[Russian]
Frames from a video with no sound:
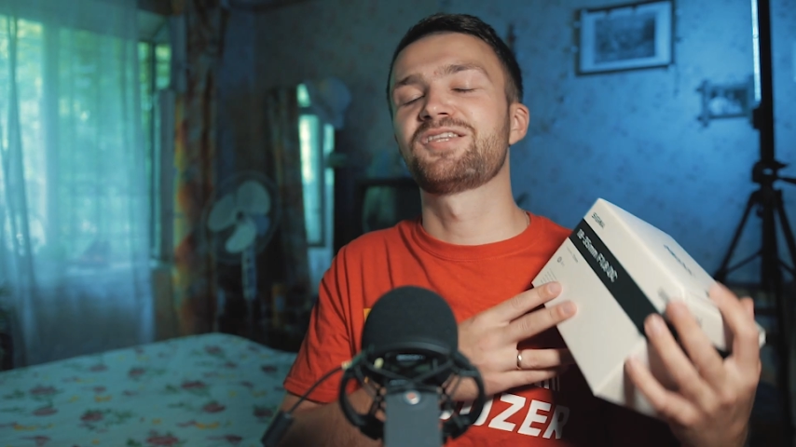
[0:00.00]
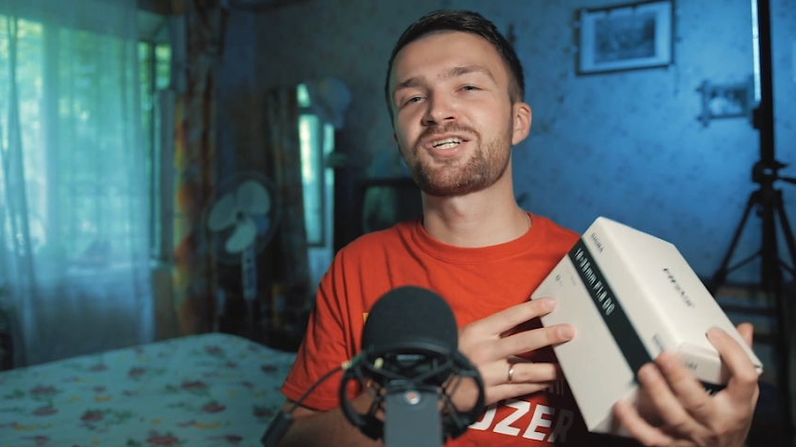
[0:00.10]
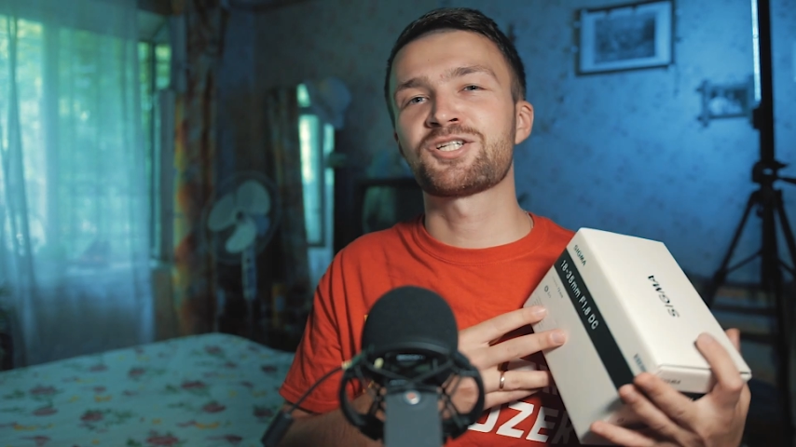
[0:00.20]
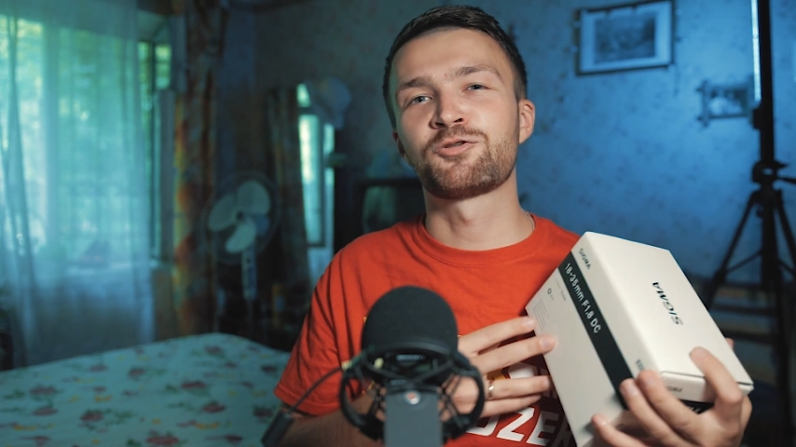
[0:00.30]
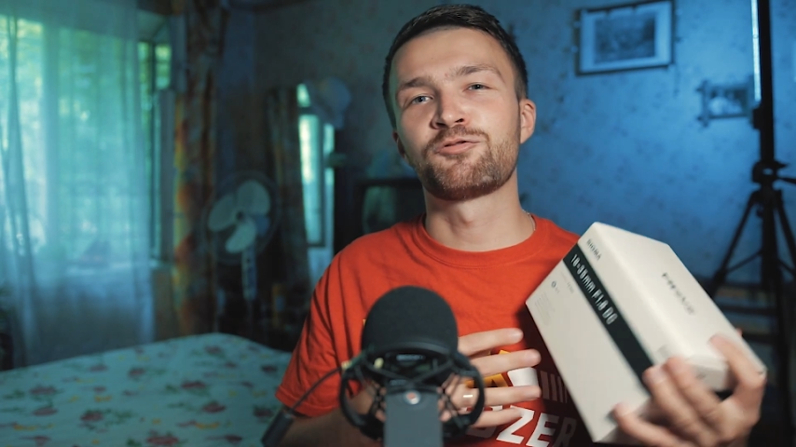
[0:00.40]

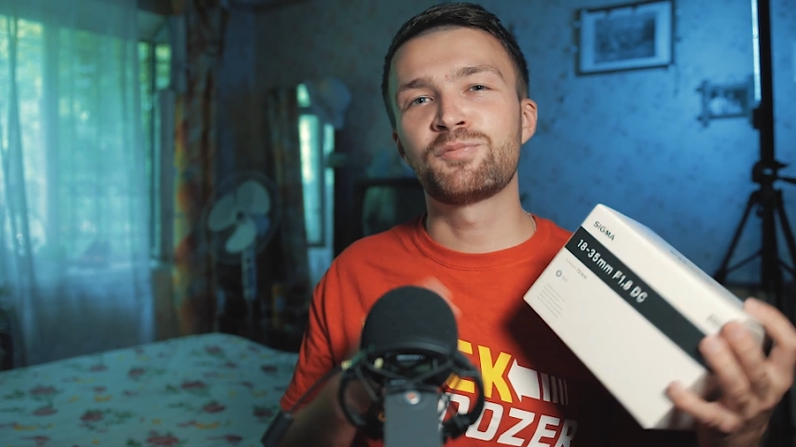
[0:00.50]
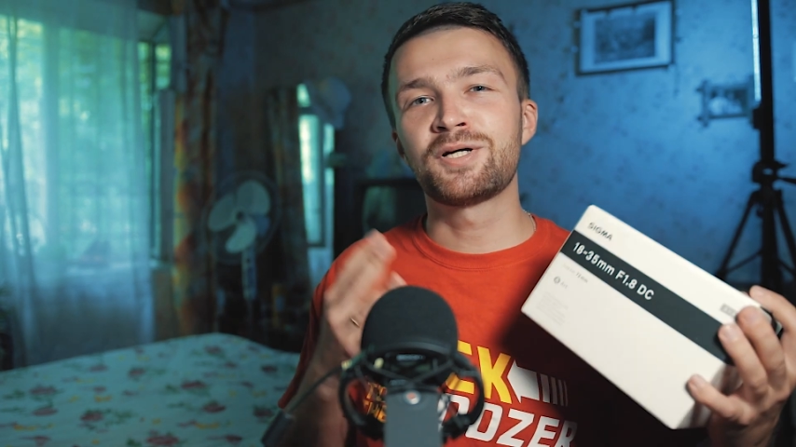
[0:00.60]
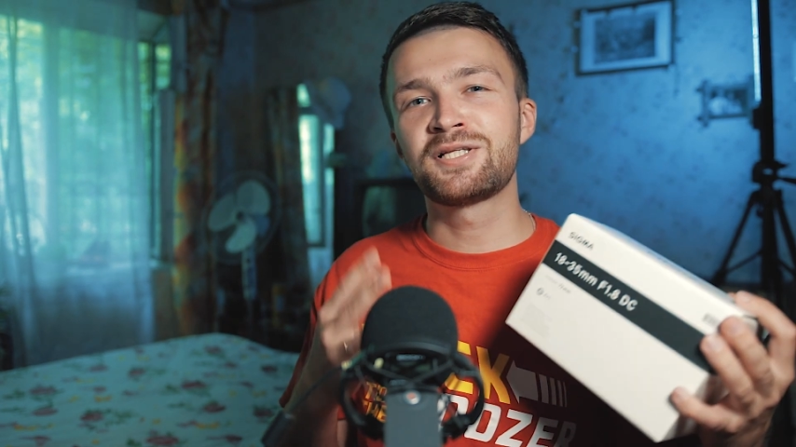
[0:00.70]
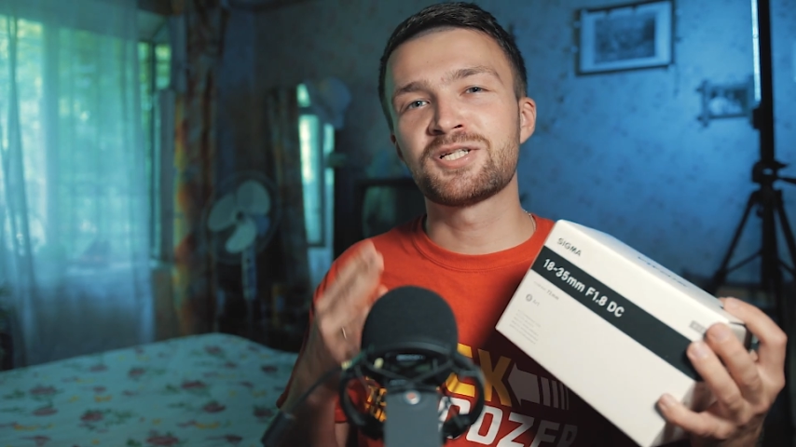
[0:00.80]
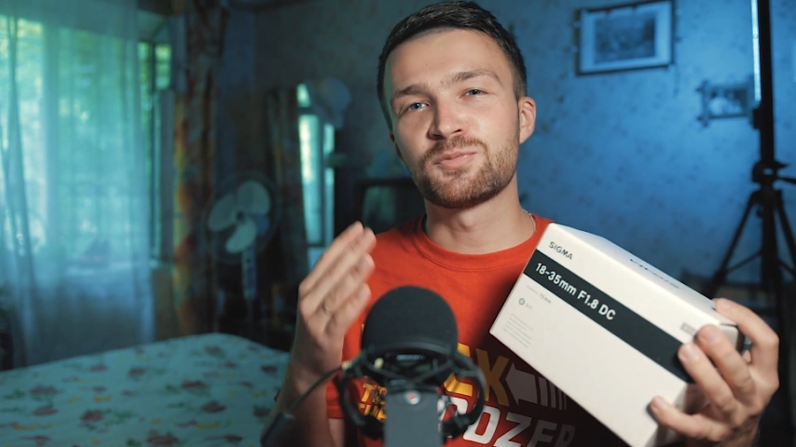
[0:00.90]
Также, кто
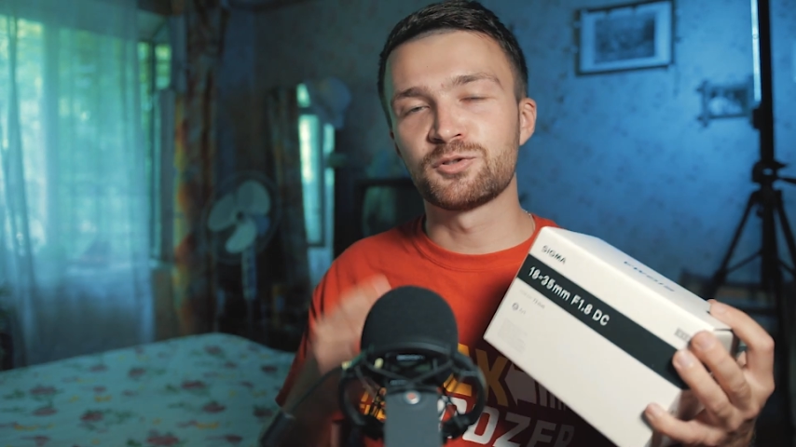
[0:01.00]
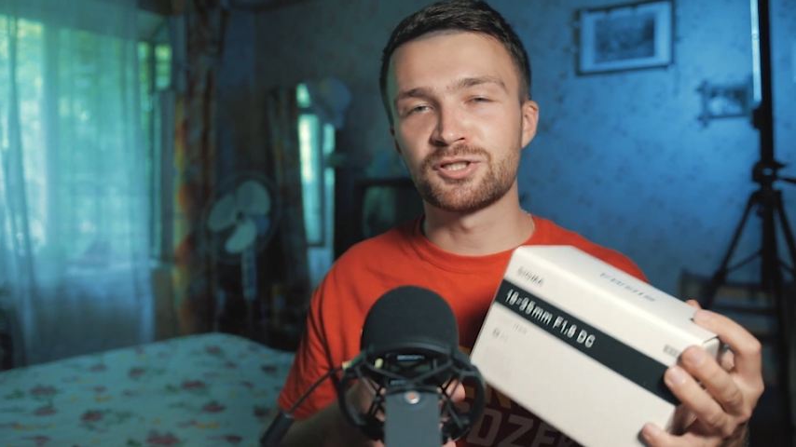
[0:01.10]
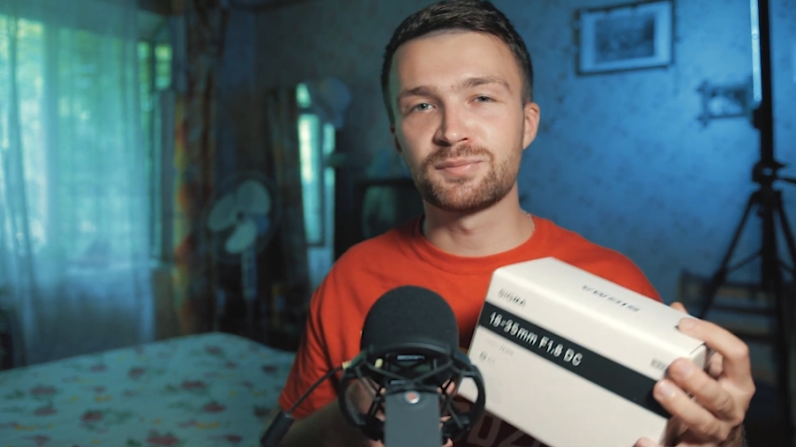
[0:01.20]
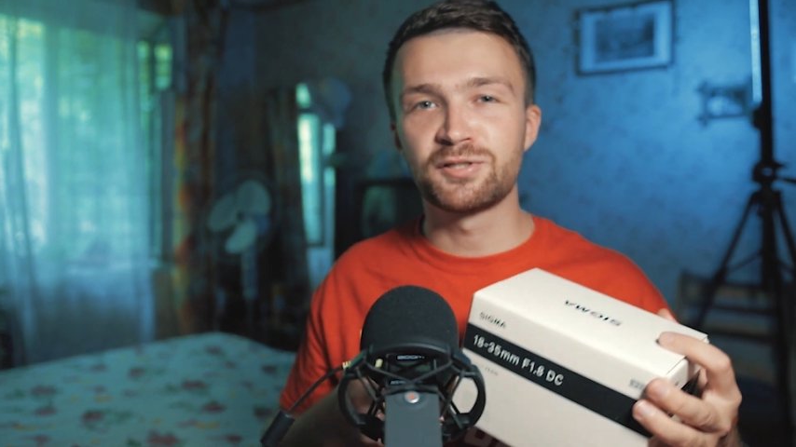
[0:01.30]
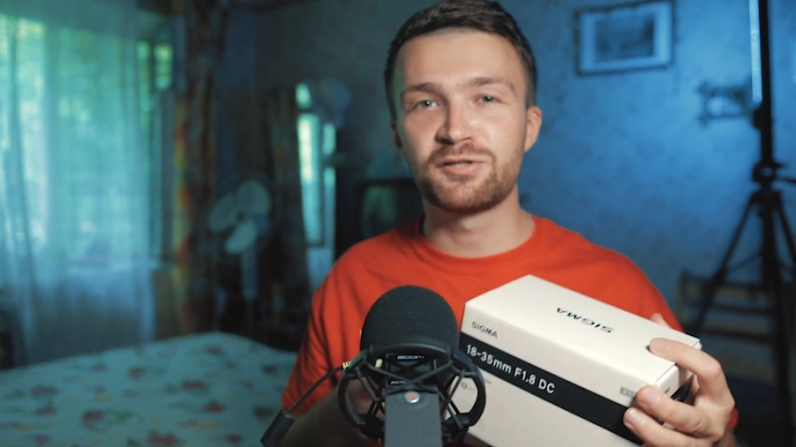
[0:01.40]
внимательно
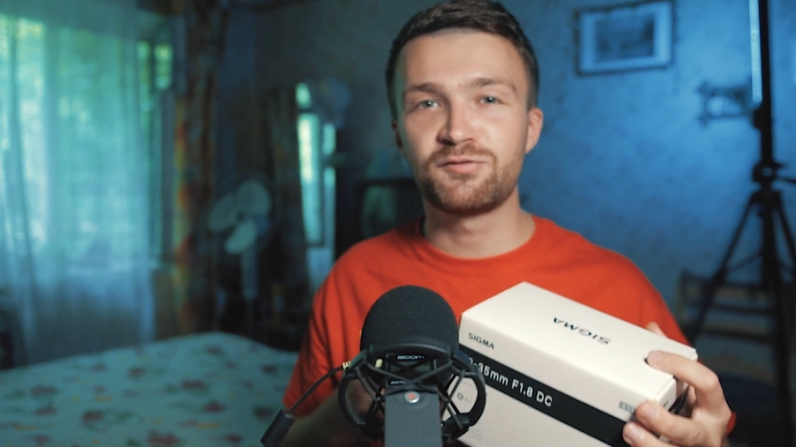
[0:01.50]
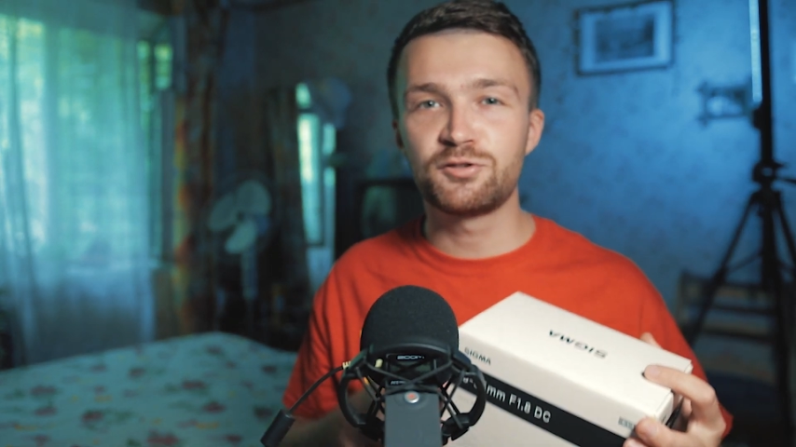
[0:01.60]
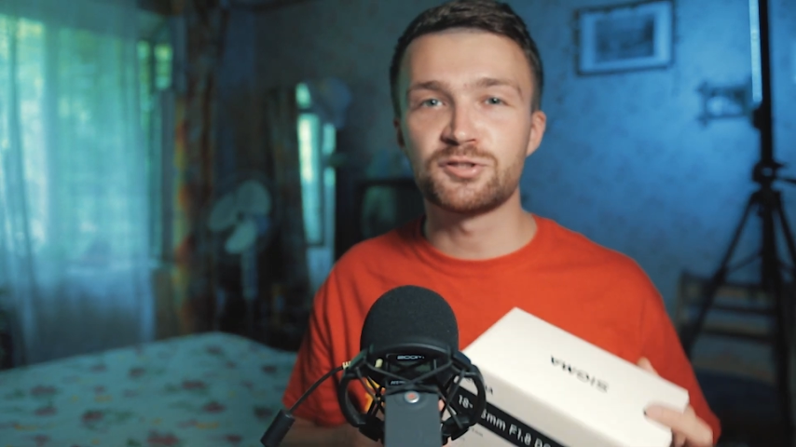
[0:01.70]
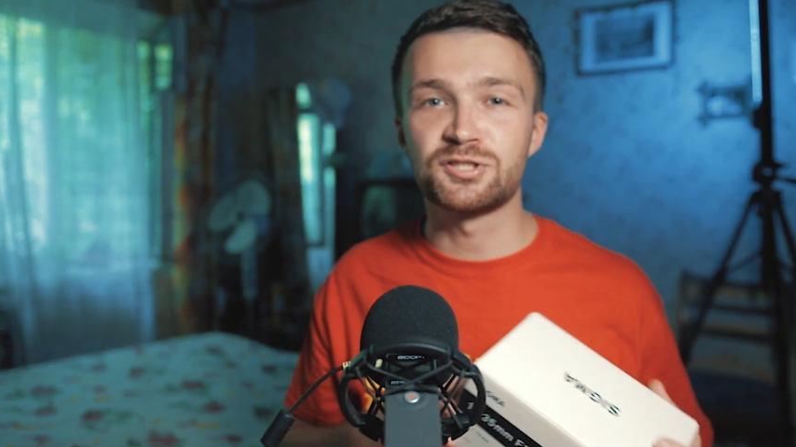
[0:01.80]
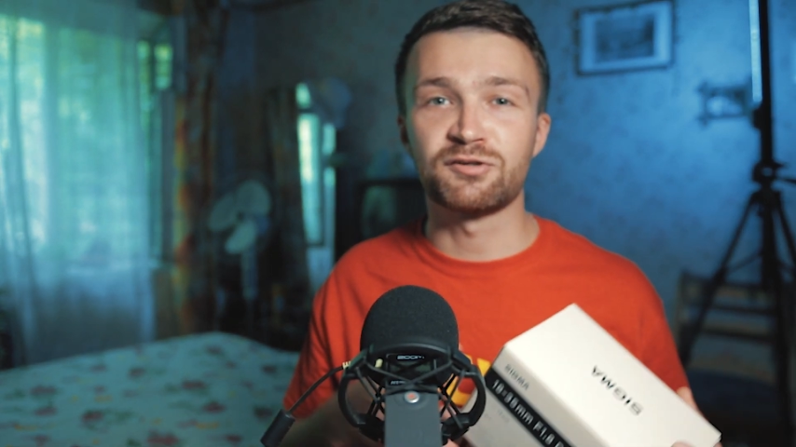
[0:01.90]
смотрит мои
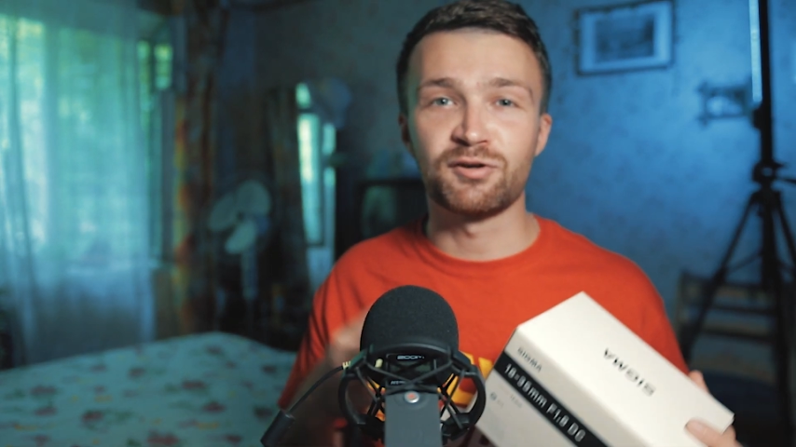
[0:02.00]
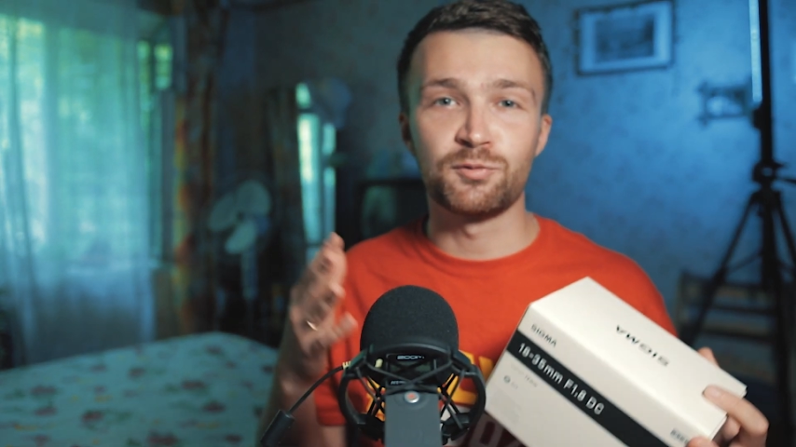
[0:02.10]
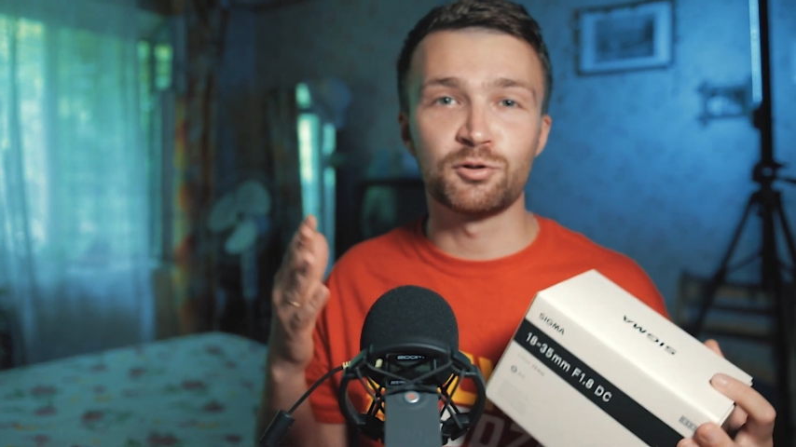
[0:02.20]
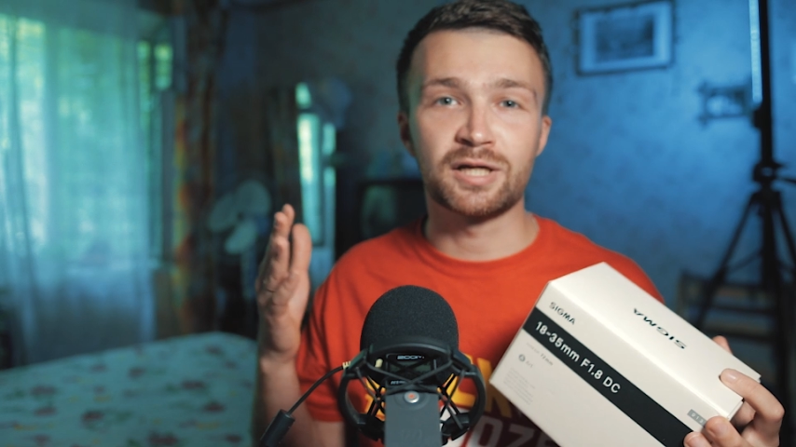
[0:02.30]
видео с тех времен,